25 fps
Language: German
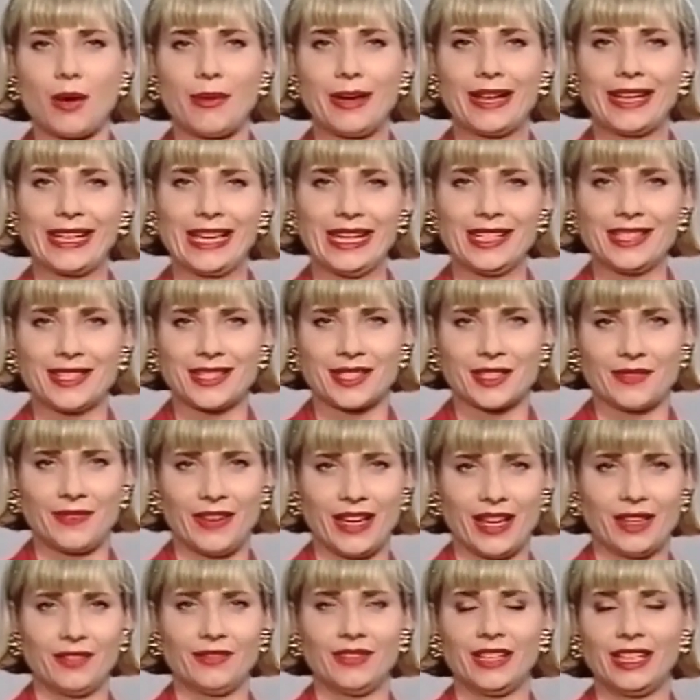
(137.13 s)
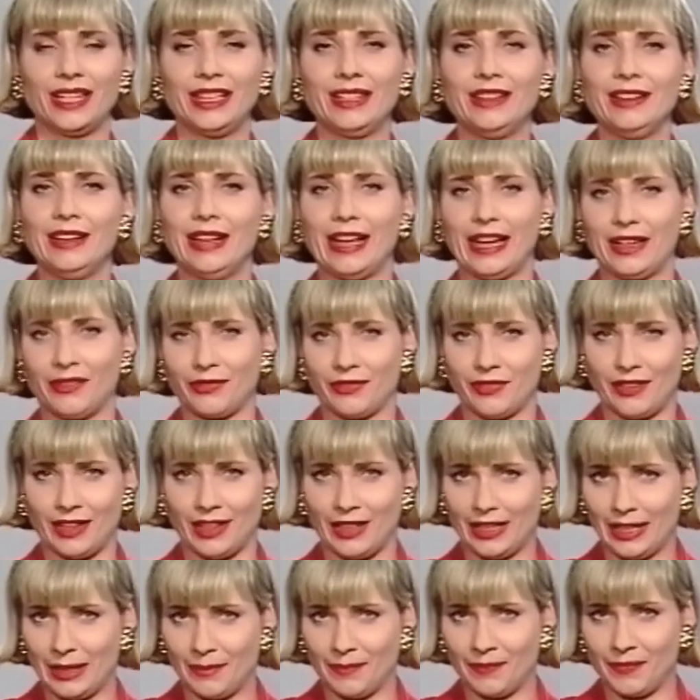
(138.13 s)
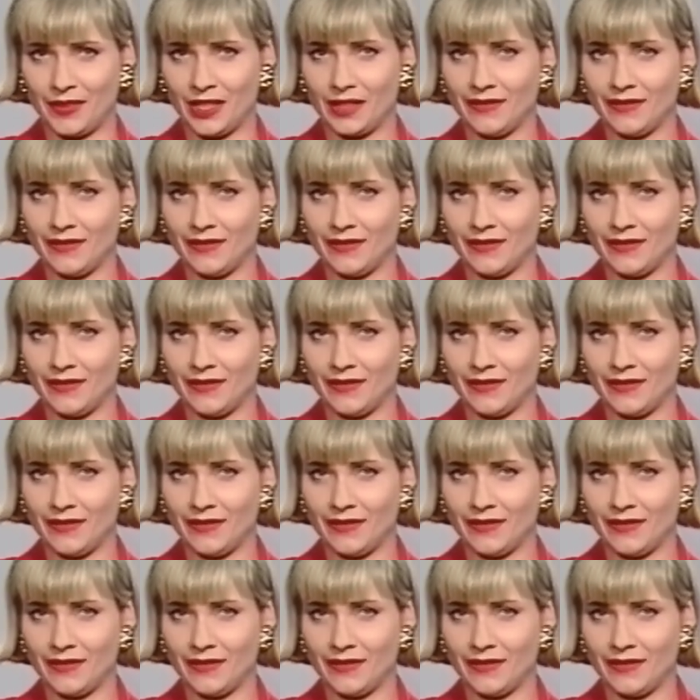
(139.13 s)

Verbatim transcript: aber jetzt werden wir ihn live erleben.